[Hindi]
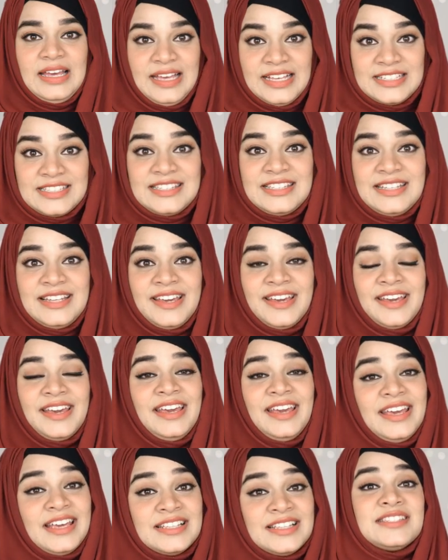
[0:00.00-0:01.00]
इसलिए
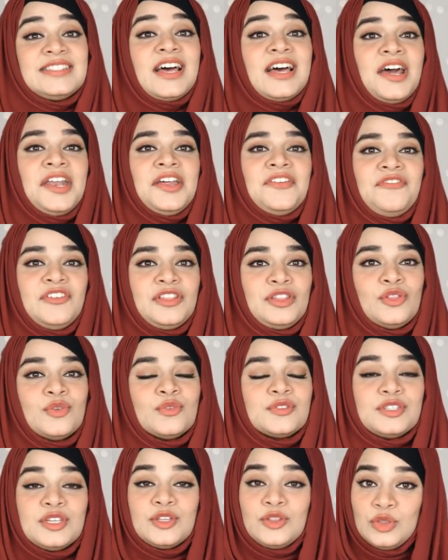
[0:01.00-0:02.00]
इन सारे
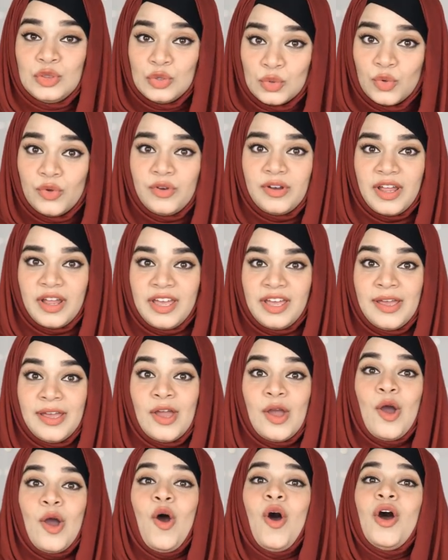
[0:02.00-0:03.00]
फितनों से दूर
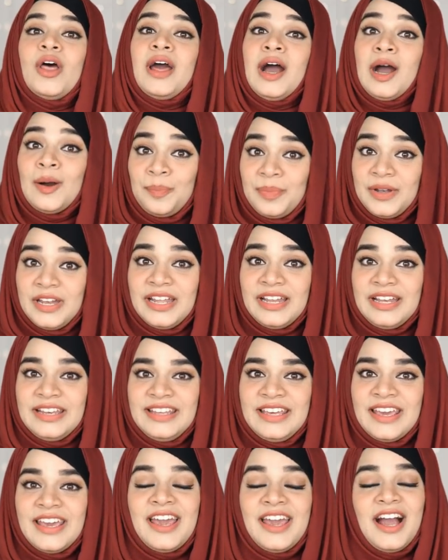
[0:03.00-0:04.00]
रहें और अपने
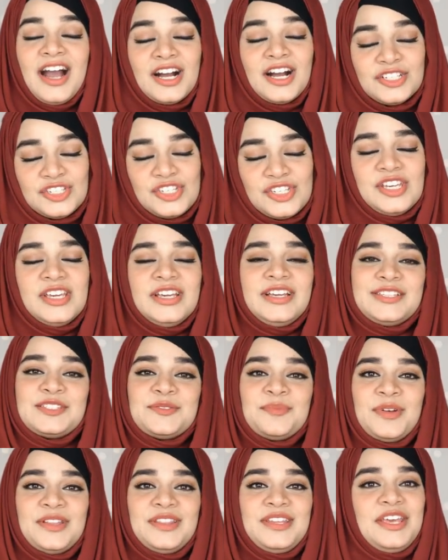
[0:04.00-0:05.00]
लिए अच्छी
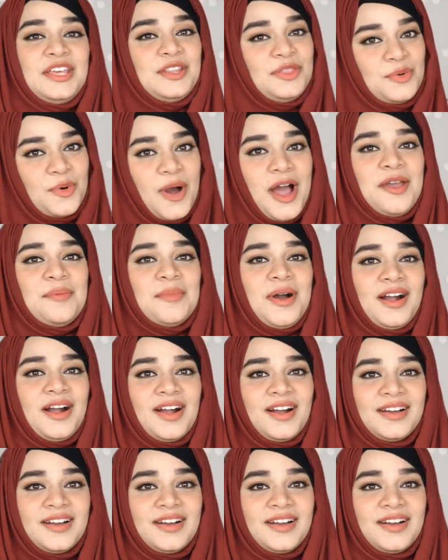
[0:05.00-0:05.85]
किस्मत की दुआएं मांगा